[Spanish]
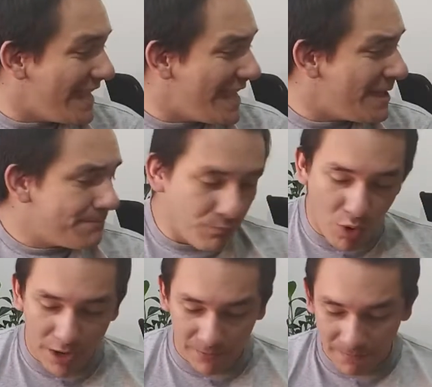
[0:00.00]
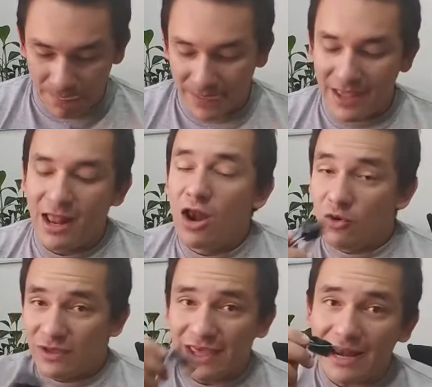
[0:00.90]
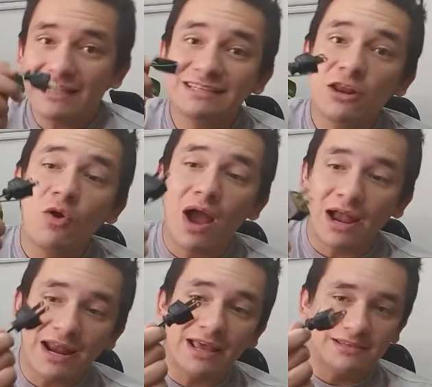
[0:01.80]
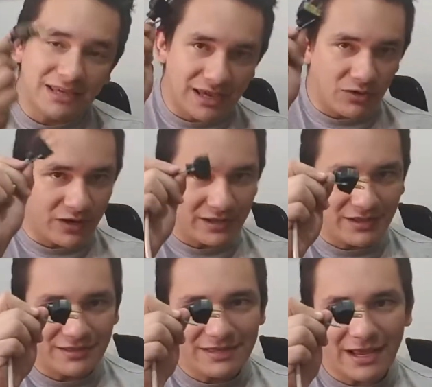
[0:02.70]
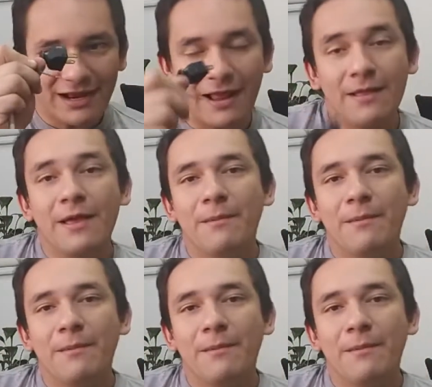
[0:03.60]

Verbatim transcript: y bueno, lo ideal es que lo hagan así, que conecten tierra,